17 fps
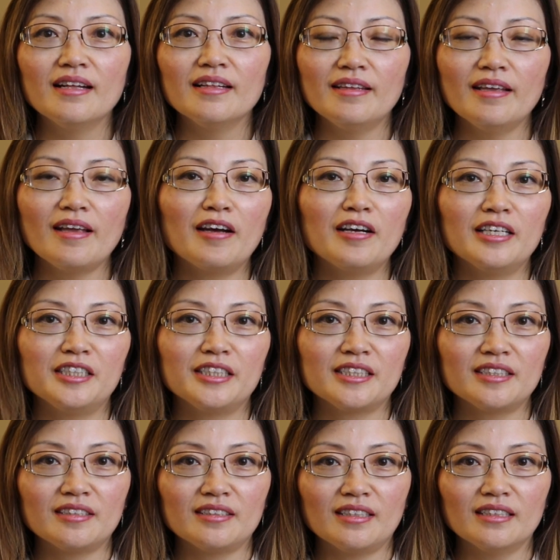第二类
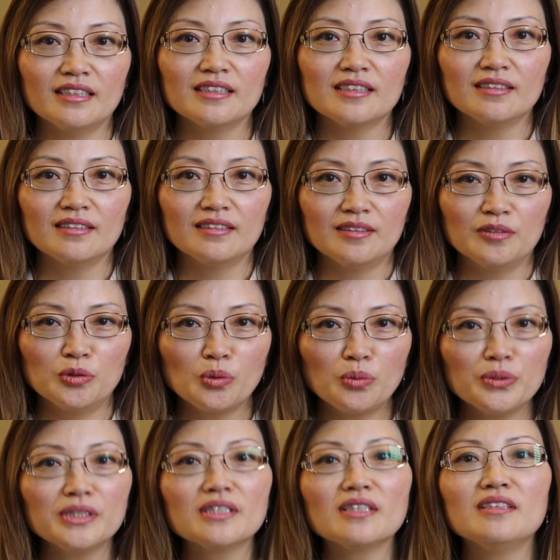是
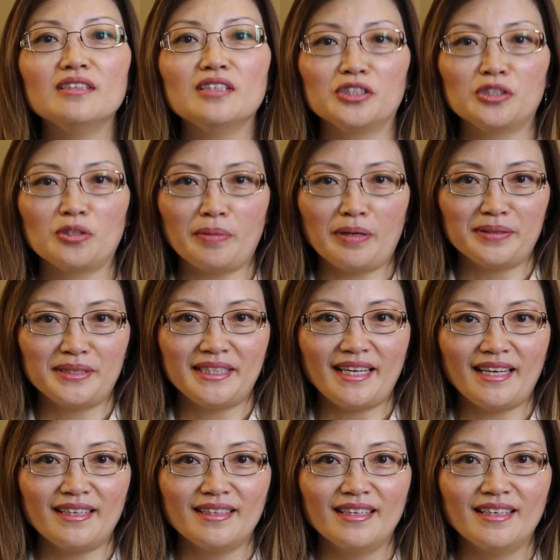终身人寿保险，